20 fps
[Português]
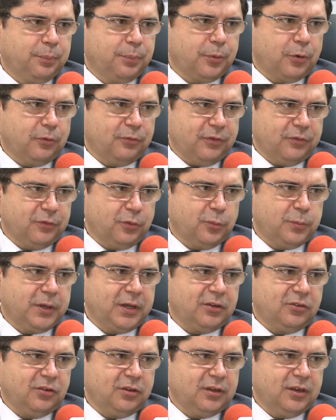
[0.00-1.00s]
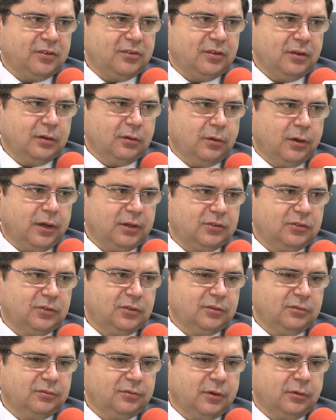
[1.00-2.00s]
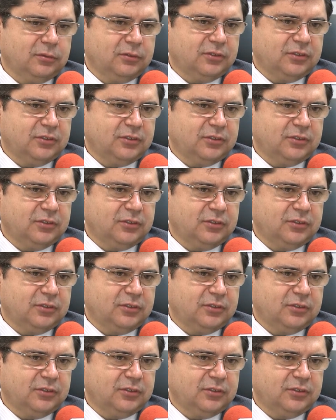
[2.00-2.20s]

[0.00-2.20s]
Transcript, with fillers: provavelmente nesse lote vão